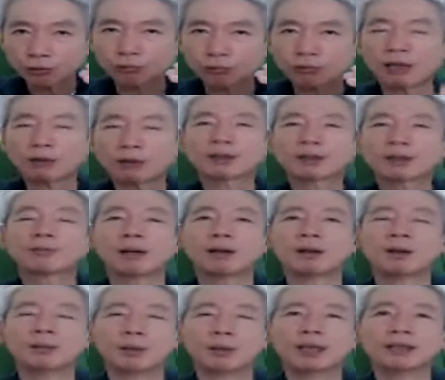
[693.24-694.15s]
축구를 하고 싶다
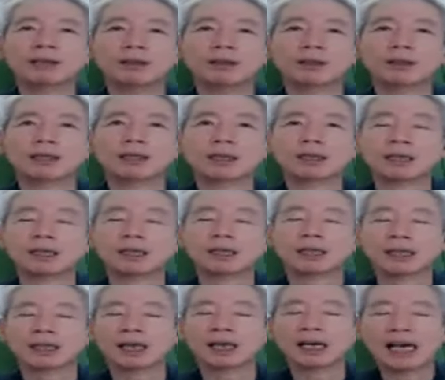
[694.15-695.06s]
하면
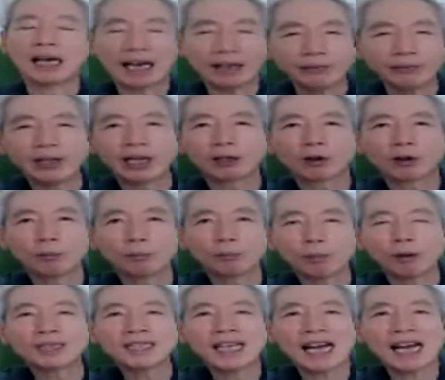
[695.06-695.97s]
안 될 거
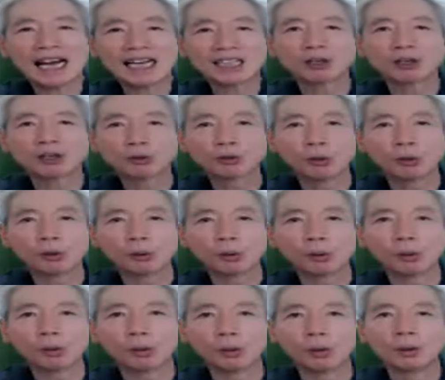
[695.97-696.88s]
뻔히
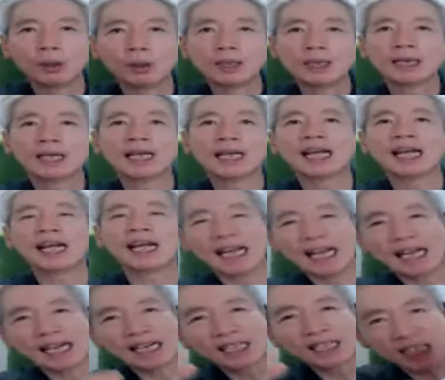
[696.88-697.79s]
아셔도
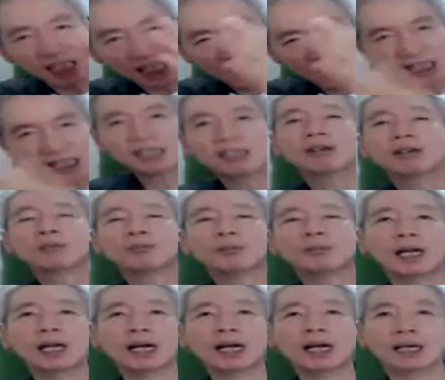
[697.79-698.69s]
애를 시키는
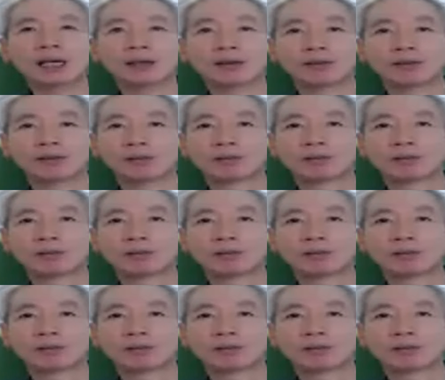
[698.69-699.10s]
겁니다.